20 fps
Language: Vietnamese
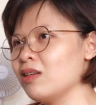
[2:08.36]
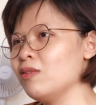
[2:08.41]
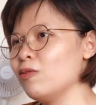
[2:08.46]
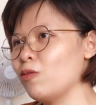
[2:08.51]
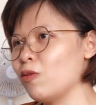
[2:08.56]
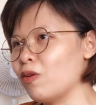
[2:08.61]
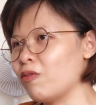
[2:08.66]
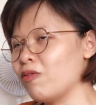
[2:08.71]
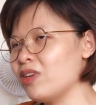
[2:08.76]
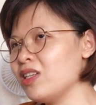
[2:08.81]
Tơ
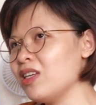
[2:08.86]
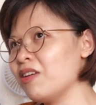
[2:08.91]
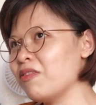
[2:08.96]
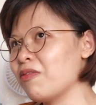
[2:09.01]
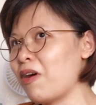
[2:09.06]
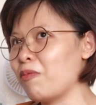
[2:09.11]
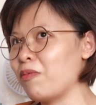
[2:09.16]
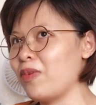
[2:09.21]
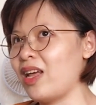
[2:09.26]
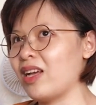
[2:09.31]
Lụa với hy
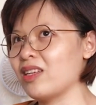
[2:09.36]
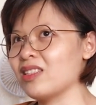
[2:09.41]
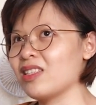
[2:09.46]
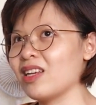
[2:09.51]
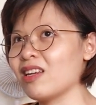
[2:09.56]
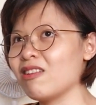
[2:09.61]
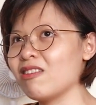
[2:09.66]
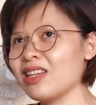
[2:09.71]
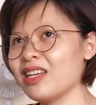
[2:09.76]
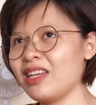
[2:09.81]
vọng là
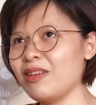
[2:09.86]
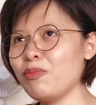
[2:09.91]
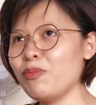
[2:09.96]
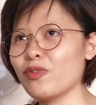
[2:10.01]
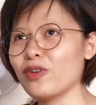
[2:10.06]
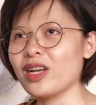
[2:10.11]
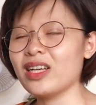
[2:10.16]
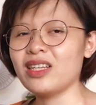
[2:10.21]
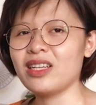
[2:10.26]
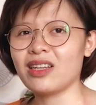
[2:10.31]
sẽ có kiếm
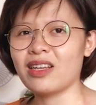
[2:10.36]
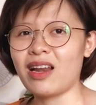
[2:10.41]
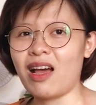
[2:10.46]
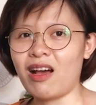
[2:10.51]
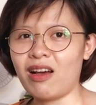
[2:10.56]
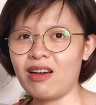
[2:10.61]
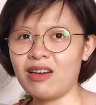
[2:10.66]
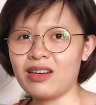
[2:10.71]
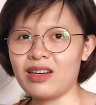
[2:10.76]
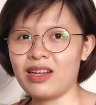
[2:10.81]
một cái gì
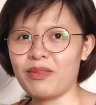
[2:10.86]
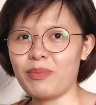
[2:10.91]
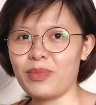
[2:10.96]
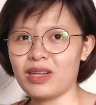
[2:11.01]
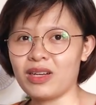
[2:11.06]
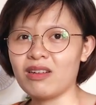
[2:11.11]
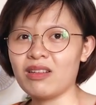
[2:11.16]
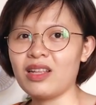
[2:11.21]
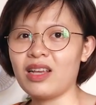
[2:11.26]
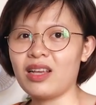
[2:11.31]
đó để
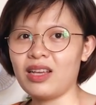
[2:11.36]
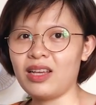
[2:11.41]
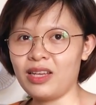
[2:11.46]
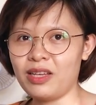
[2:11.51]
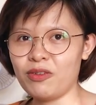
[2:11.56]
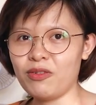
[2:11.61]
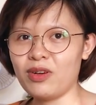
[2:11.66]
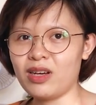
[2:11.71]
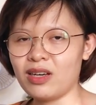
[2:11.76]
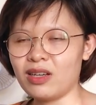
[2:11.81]
mình có thể
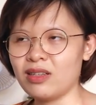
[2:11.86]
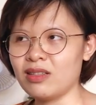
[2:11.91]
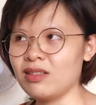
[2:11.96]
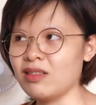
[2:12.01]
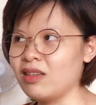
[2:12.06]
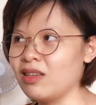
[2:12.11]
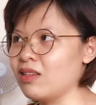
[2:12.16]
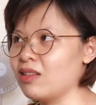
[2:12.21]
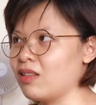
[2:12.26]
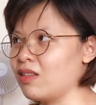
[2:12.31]
hiểu hơn.
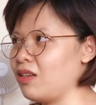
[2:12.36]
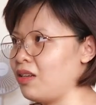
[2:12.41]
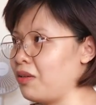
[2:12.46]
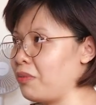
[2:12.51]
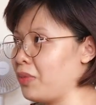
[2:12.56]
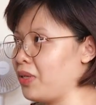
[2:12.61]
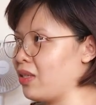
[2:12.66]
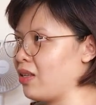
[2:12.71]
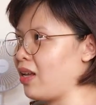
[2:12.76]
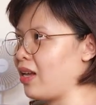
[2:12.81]
Thì
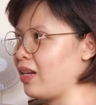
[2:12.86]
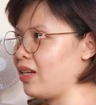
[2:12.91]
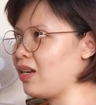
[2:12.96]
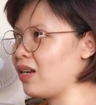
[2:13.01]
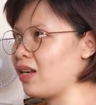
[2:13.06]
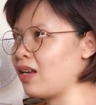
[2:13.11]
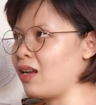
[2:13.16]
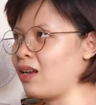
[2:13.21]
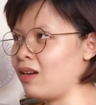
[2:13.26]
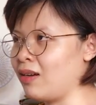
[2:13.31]
mình thấy
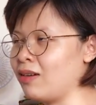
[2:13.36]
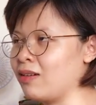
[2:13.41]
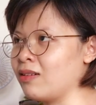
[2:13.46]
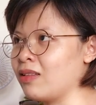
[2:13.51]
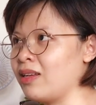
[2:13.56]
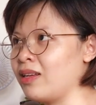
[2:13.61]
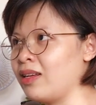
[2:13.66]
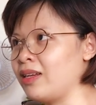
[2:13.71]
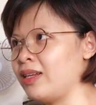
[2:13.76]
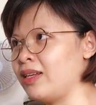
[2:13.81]
là
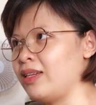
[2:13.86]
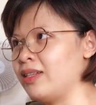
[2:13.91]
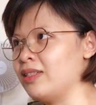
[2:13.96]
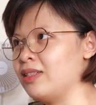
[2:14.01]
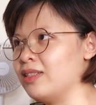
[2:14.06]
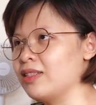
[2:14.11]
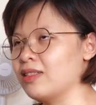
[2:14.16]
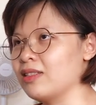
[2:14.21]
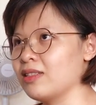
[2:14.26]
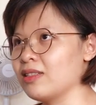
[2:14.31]
thì
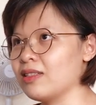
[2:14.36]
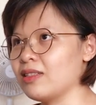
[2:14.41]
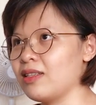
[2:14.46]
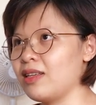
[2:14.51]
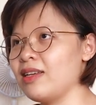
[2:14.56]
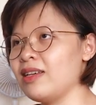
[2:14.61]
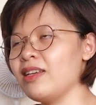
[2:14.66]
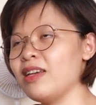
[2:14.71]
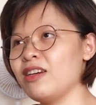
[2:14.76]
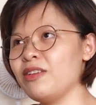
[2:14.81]

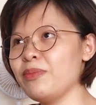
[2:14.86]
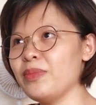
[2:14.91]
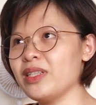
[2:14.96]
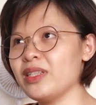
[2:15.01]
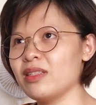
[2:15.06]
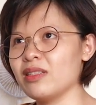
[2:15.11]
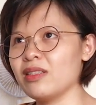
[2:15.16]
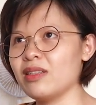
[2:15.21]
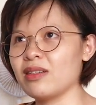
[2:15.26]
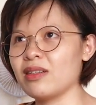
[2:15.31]
thế giới
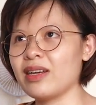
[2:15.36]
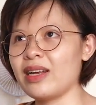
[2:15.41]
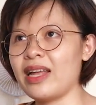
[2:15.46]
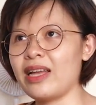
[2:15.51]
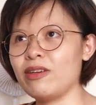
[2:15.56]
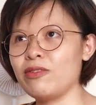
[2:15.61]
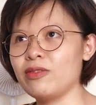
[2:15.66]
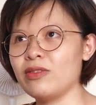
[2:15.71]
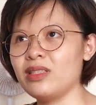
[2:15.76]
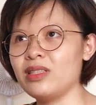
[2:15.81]
mình thật
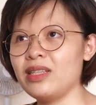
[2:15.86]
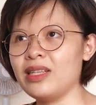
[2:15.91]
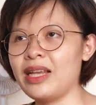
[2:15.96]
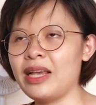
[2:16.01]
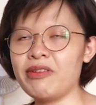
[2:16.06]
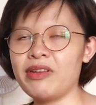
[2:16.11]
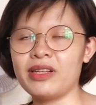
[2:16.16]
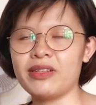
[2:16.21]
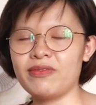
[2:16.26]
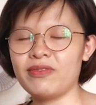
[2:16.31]
ra
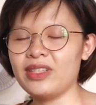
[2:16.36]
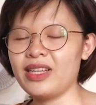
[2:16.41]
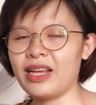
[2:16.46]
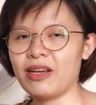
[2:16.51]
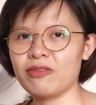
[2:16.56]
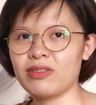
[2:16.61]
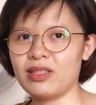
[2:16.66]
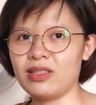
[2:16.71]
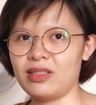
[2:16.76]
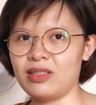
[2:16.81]
giao dịch với
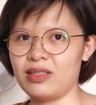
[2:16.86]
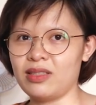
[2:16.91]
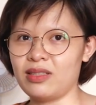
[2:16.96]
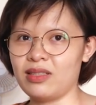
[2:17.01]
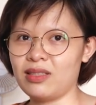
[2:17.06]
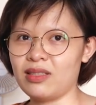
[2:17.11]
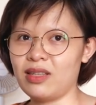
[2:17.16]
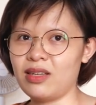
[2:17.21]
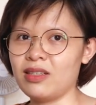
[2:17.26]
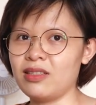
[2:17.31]
nhau từ
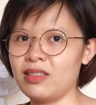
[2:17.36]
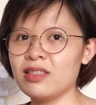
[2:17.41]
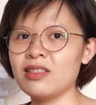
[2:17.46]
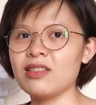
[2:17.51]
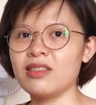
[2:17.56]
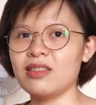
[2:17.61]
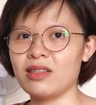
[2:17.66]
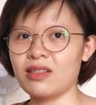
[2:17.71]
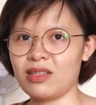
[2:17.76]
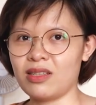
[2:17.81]
thời
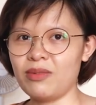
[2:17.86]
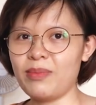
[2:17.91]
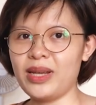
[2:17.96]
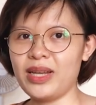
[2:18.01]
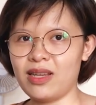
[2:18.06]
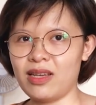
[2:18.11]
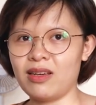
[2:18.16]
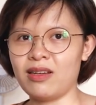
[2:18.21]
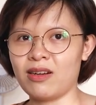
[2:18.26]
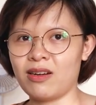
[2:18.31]
xưa tới
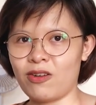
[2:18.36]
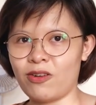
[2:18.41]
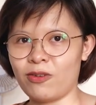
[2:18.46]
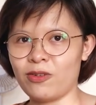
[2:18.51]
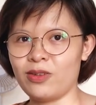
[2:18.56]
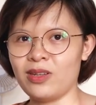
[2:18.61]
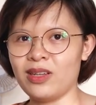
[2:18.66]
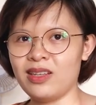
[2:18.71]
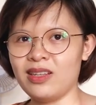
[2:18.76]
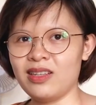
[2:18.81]
bây giờ
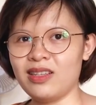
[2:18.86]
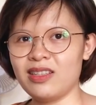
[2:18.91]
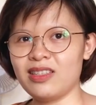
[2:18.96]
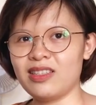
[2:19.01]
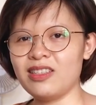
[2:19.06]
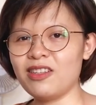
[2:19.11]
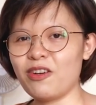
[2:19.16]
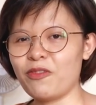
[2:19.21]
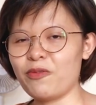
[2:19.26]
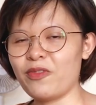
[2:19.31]
rồi,
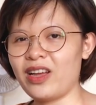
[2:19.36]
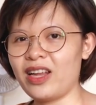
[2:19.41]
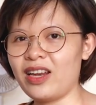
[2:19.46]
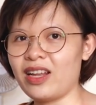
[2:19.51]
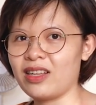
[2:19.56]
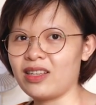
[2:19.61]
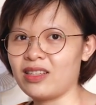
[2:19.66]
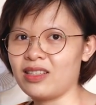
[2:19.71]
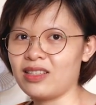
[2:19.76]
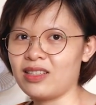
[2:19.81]
chứ không phải
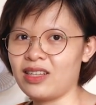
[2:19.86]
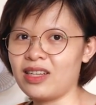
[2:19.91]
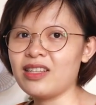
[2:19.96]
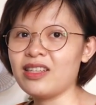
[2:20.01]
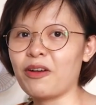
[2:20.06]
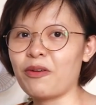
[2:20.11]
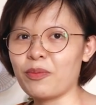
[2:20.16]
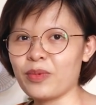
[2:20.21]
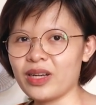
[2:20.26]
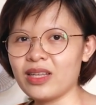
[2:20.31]
là chỉ
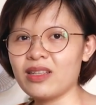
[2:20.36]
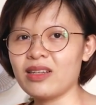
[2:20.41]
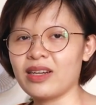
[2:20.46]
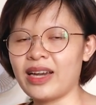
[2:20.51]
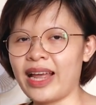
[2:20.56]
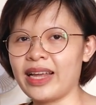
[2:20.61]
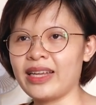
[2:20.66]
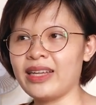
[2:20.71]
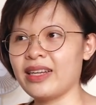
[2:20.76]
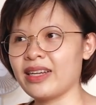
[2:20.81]
trong cái thời
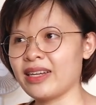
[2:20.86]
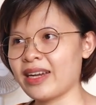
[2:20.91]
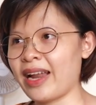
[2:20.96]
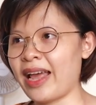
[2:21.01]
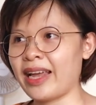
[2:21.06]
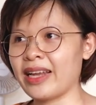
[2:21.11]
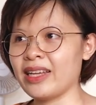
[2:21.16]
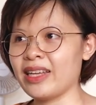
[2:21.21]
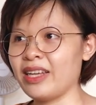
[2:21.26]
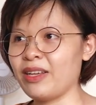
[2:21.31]
đại hiện
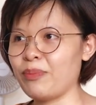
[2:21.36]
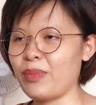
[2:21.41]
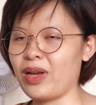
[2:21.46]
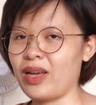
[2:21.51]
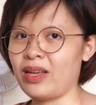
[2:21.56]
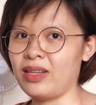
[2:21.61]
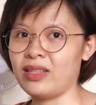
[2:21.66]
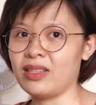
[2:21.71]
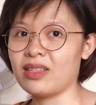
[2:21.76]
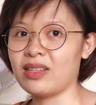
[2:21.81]
đại khi mà
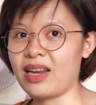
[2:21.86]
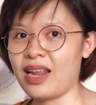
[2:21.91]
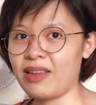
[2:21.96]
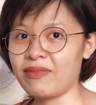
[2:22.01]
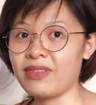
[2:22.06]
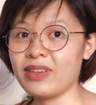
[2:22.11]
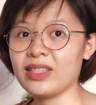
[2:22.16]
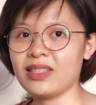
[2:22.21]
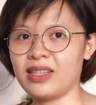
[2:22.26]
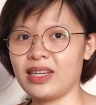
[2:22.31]

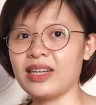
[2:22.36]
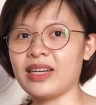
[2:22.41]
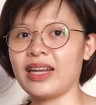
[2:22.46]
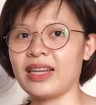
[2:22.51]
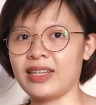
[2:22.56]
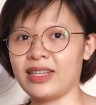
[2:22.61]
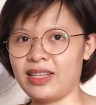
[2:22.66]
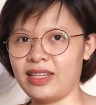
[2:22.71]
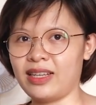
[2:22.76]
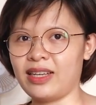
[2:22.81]
internet phát triển
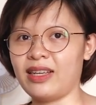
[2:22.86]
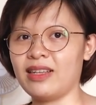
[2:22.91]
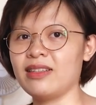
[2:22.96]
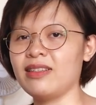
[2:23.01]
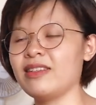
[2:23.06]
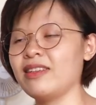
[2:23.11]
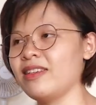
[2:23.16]
này kia.